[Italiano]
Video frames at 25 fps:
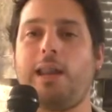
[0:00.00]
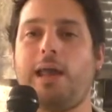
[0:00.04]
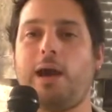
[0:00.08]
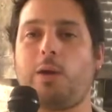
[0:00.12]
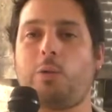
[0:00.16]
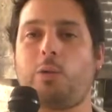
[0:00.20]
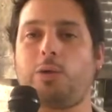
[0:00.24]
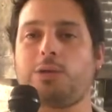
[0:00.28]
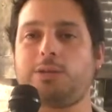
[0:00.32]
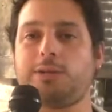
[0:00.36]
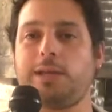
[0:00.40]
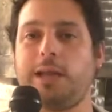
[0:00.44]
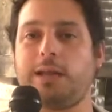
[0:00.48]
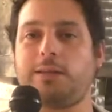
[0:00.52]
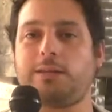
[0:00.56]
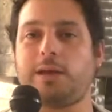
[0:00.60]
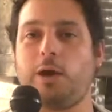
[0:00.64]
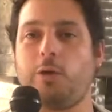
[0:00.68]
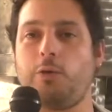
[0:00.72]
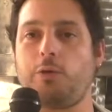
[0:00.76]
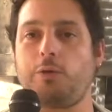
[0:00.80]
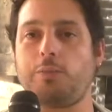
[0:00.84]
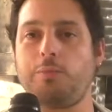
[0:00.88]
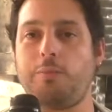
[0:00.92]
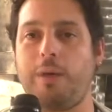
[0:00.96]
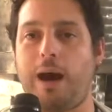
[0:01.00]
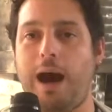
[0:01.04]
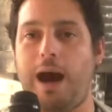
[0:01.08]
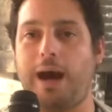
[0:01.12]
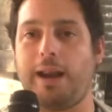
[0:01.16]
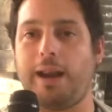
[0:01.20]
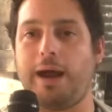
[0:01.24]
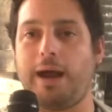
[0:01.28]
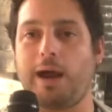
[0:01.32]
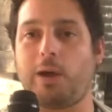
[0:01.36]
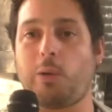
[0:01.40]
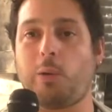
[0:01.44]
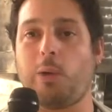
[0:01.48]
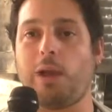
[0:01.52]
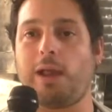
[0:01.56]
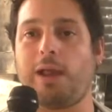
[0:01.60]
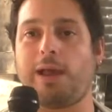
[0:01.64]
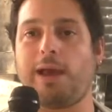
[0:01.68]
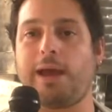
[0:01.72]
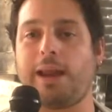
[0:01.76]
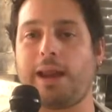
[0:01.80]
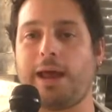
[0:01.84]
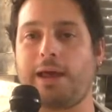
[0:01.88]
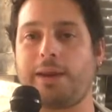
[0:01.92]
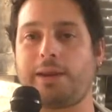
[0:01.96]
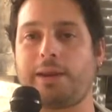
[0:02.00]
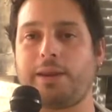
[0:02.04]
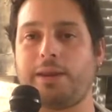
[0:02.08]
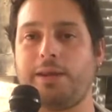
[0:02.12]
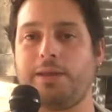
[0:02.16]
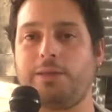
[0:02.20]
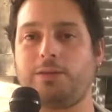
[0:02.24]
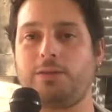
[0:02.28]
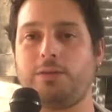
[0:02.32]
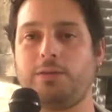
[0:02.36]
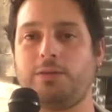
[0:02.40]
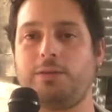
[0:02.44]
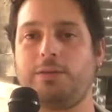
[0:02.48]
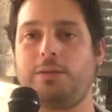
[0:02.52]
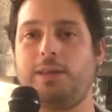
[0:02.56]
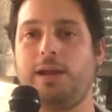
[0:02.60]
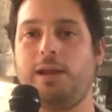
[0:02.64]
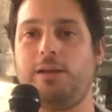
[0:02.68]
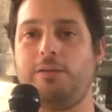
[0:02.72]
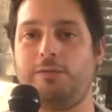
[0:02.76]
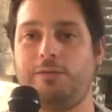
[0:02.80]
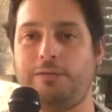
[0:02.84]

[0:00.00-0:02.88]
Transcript: la quotidianità urbana a quel gran rito del